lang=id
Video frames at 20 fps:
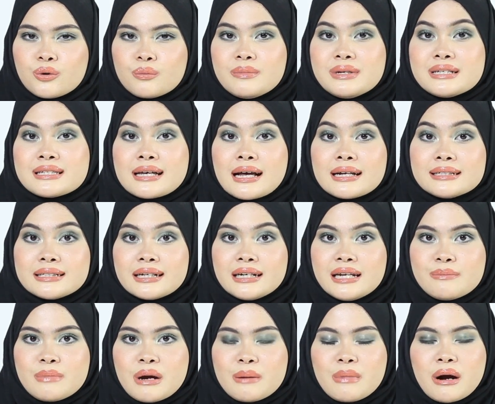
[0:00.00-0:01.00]
bisa jadi
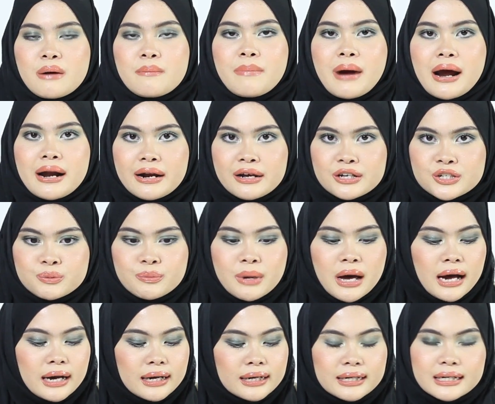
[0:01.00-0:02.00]
memang panas
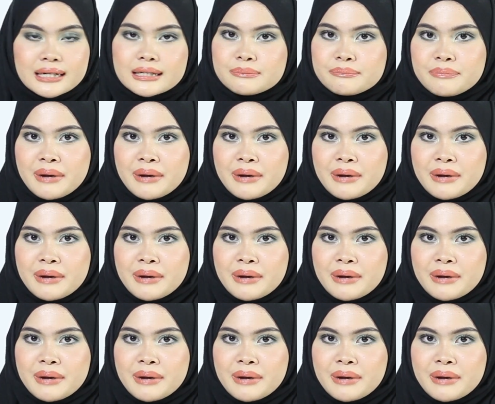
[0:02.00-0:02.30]
banget